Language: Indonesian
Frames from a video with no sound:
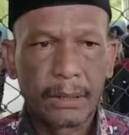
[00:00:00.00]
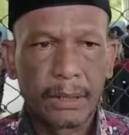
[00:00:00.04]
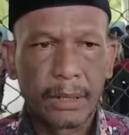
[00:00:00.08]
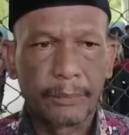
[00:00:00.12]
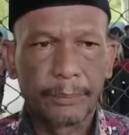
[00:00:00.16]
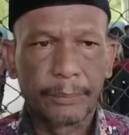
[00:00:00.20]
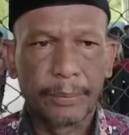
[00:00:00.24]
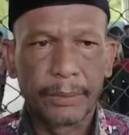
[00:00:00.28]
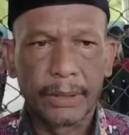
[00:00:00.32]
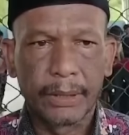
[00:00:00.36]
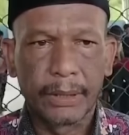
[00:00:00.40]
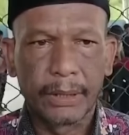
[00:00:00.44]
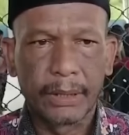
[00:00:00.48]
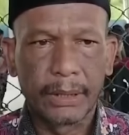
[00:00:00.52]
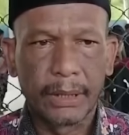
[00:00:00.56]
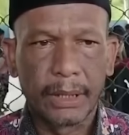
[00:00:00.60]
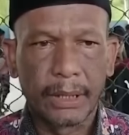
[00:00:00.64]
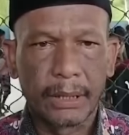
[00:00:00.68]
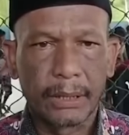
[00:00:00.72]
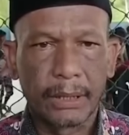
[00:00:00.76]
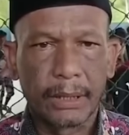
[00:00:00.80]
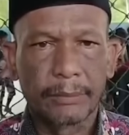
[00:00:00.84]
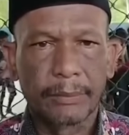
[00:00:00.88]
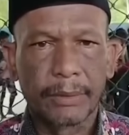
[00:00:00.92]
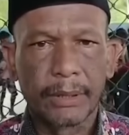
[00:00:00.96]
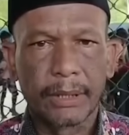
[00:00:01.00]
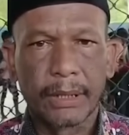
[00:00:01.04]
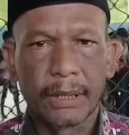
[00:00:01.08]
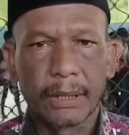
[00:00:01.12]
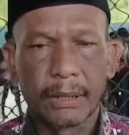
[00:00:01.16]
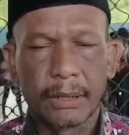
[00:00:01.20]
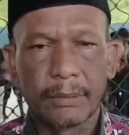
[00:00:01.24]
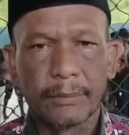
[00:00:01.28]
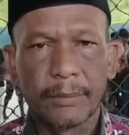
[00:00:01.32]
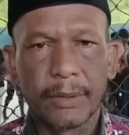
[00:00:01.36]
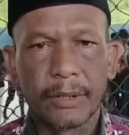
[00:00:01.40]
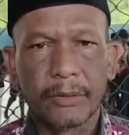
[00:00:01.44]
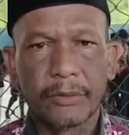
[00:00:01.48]
tapi yang
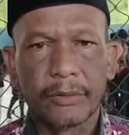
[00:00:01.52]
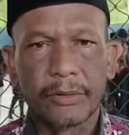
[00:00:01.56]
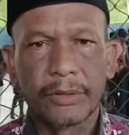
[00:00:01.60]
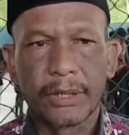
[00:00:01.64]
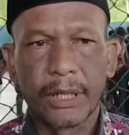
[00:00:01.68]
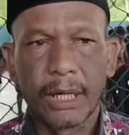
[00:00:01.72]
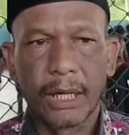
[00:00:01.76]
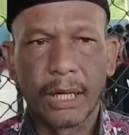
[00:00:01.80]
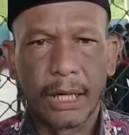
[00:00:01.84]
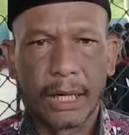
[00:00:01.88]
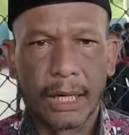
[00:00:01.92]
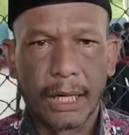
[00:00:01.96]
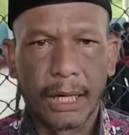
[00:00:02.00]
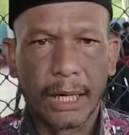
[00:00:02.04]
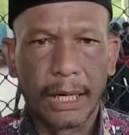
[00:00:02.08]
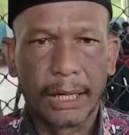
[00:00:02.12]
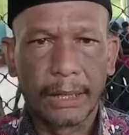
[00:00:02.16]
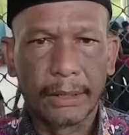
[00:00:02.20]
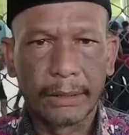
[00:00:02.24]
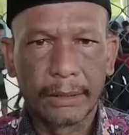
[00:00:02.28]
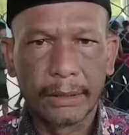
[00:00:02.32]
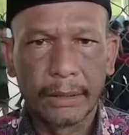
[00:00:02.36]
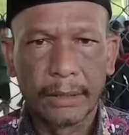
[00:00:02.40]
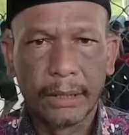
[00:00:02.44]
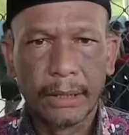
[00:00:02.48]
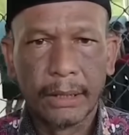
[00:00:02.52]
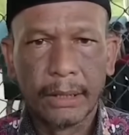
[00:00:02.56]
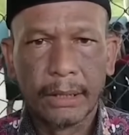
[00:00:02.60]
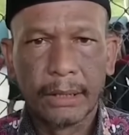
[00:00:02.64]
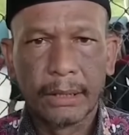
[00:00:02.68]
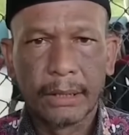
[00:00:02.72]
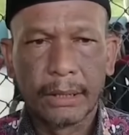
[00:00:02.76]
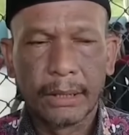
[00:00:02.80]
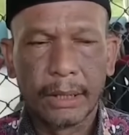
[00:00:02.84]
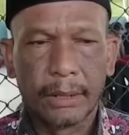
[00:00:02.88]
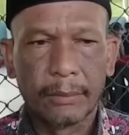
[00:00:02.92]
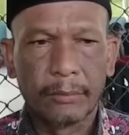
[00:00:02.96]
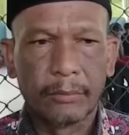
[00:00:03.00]
namanya kemanusiaan
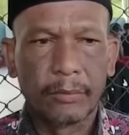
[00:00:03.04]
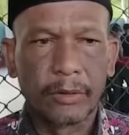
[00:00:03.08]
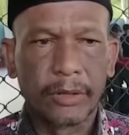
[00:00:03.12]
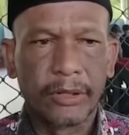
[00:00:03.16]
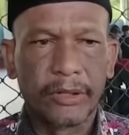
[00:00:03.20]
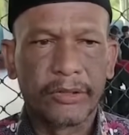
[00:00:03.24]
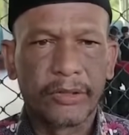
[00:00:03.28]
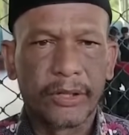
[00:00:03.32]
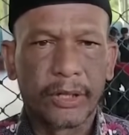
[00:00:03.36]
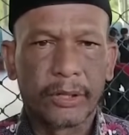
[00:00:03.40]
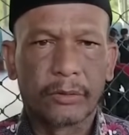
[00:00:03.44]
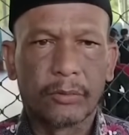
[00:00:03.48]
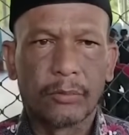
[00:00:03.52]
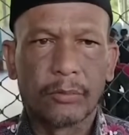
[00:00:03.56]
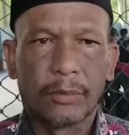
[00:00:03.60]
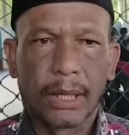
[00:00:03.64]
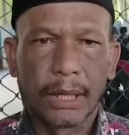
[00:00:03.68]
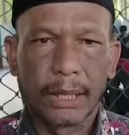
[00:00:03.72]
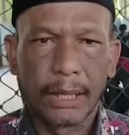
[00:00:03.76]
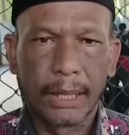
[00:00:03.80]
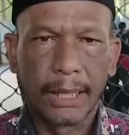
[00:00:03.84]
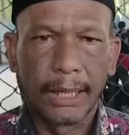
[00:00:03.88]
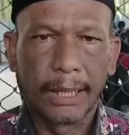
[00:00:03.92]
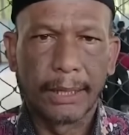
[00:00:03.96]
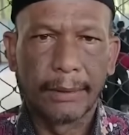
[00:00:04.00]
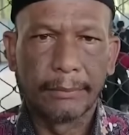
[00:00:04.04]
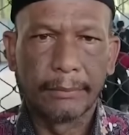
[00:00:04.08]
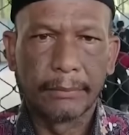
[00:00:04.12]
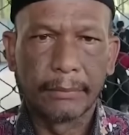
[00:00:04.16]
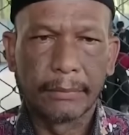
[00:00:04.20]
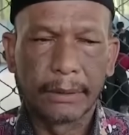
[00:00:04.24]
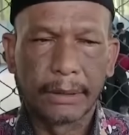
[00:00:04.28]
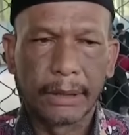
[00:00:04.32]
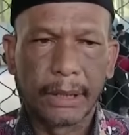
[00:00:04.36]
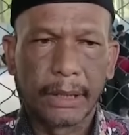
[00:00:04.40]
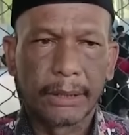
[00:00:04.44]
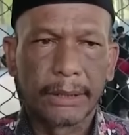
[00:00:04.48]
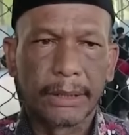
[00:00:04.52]
yang mungkin satu malam
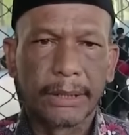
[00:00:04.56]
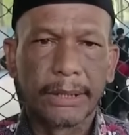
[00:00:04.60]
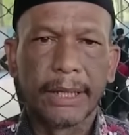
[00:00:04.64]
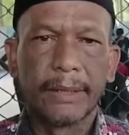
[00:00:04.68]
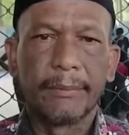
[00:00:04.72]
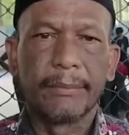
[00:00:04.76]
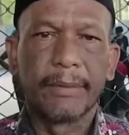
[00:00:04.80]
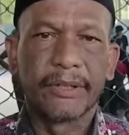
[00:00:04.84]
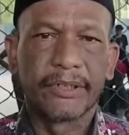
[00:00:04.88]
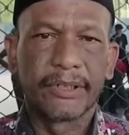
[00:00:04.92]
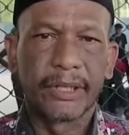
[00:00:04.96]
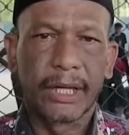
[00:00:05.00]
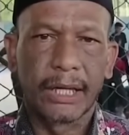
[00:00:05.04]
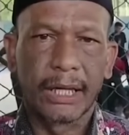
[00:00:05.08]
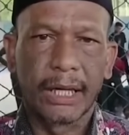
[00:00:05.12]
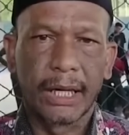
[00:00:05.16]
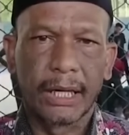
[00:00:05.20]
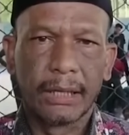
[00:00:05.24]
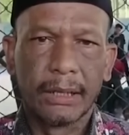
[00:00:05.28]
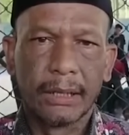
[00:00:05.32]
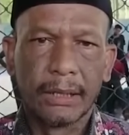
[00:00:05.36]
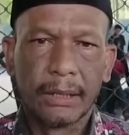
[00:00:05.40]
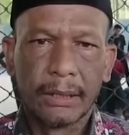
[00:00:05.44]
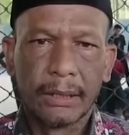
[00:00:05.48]
tidak masalah